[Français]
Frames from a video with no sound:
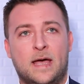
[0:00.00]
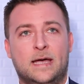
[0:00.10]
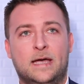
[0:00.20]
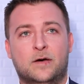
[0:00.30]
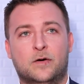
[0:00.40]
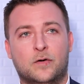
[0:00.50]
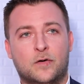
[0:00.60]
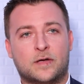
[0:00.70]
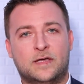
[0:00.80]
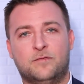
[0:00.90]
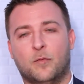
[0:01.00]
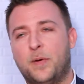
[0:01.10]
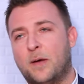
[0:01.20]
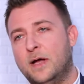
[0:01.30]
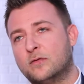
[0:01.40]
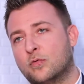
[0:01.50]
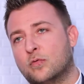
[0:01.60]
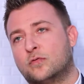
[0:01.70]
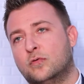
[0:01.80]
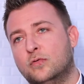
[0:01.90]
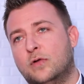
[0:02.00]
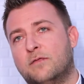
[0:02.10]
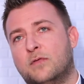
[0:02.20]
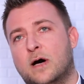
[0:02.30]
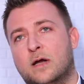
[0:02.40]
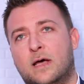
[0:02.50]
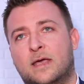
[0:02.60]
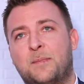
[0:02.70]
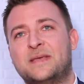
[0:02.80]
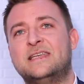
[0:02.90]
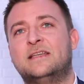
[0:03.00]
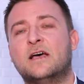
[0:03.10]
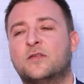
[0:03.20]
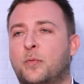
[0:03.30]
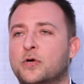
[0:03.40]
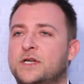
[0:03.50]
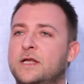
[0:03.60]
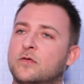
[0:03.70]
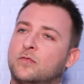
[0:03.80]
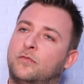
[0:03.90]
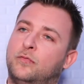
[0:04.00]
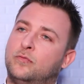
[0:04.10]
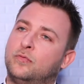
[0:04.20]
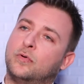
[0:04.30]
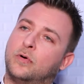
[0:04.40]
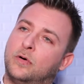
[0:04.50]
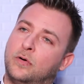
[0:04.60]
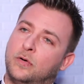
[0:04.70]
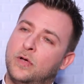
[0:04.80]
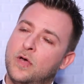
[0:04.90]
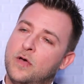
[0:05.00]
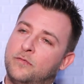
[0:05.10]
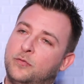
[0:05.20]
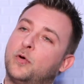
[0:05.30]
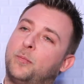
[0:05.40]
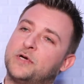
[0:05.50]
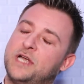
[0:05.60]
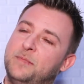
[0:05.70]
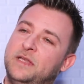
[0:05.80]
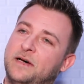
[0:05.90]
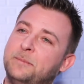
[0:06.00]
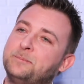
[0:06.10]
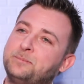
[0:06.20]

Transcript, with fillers: et euh, qui vont permettre au conso d'avoir la capacité à se projeter dans son futur, futur projet Habitat.